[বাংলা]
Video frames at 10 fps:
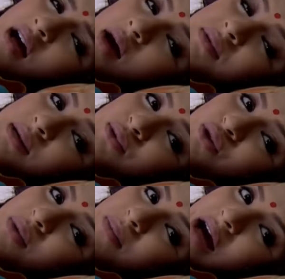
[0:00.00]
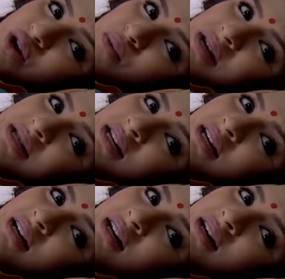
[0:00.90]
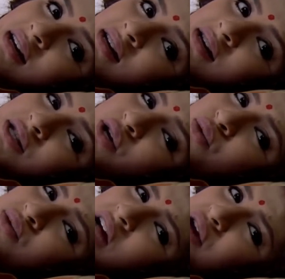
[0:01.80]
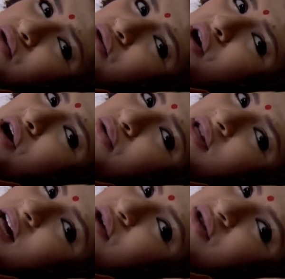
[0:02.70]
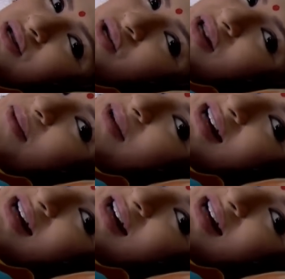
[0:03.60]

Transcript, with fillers: আমি যেমন তোমায় ভালোবাসি সেরকম শাসন করার অধিকারও নিশ্চয়ই আমার